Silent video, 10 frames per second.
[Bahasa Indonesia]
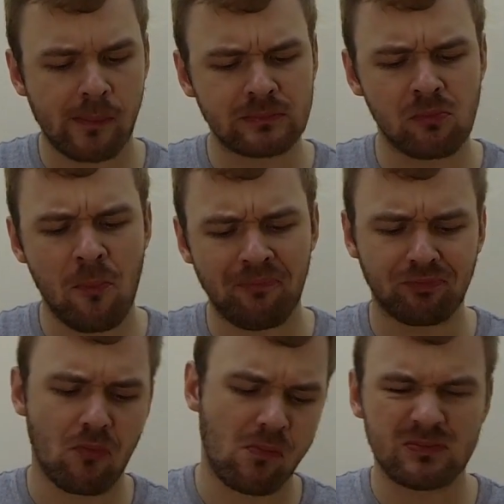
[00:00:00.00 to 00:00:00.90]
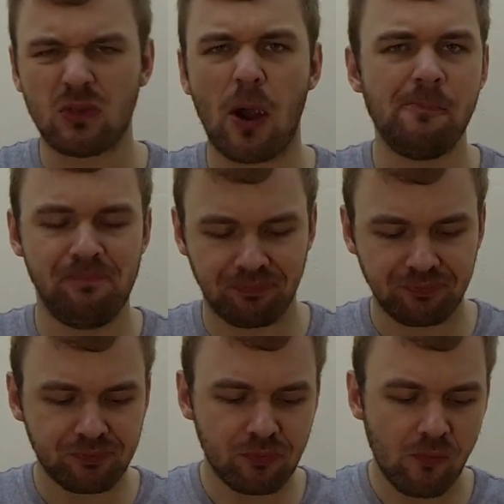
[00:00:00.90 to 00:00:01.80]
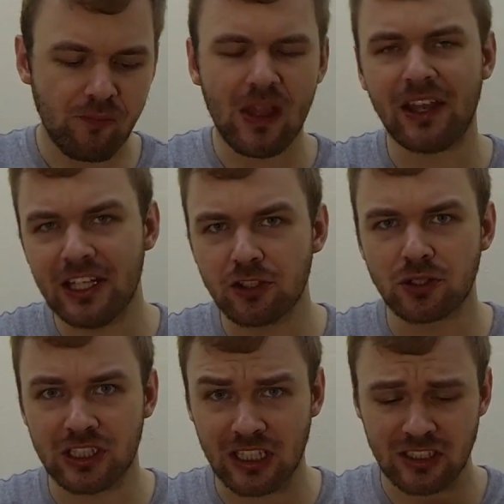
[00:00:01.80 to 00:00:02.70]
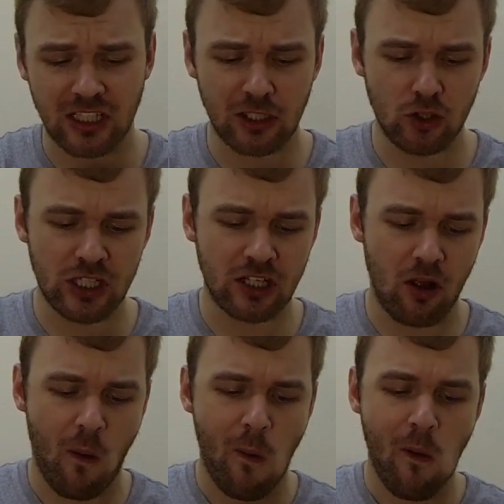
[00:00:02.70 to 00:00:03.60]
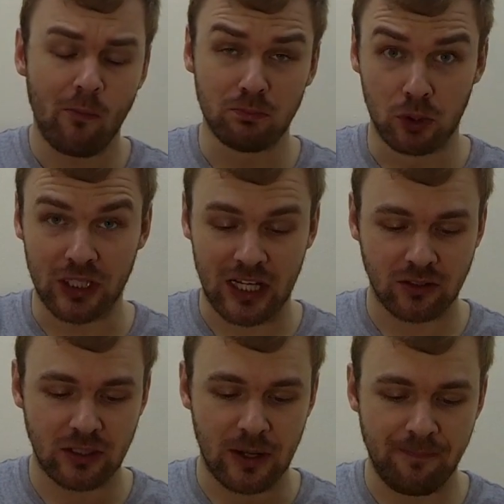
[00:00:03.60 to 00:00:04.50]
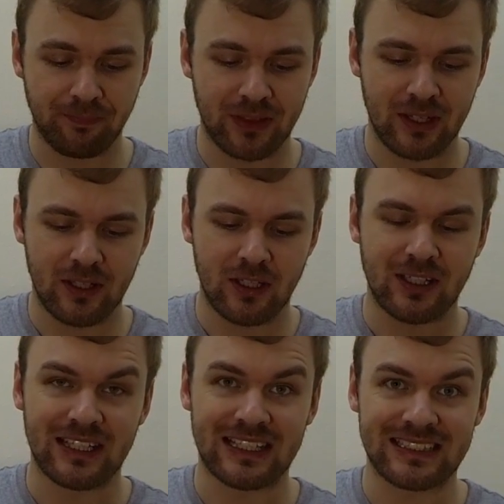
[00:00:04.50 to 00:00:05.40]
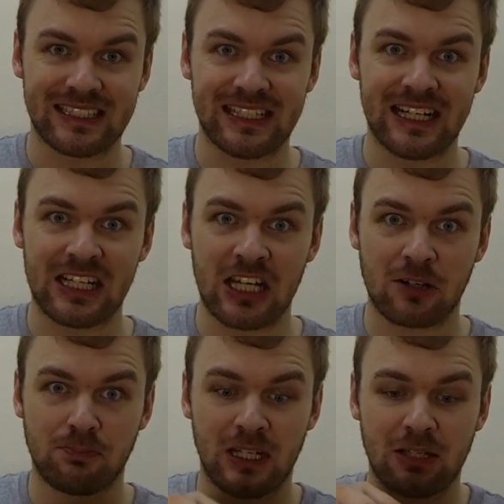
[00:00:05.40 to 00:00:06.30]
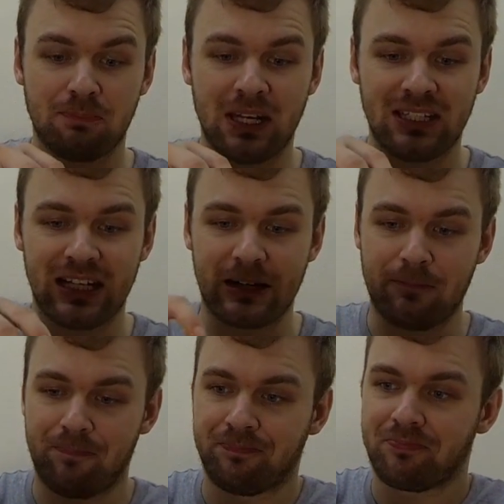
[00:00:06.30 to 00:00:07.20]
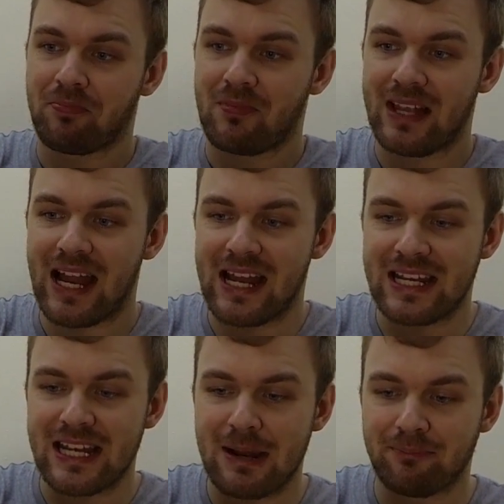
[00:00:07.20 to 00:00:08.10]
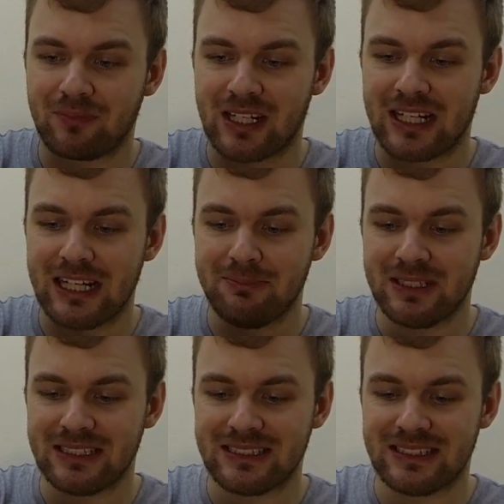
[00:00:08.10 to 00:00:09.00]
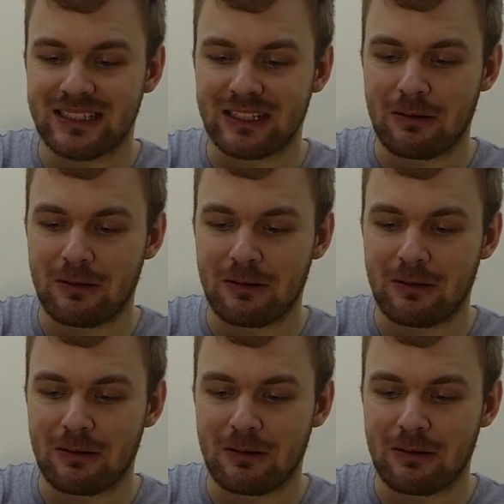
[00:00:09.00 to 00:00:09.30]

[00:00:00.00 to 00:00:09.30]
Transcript: Hmm. Nah, itu tidak terlalu enak buat aku ya. Dan sekarang yang paling penting ayam kremes.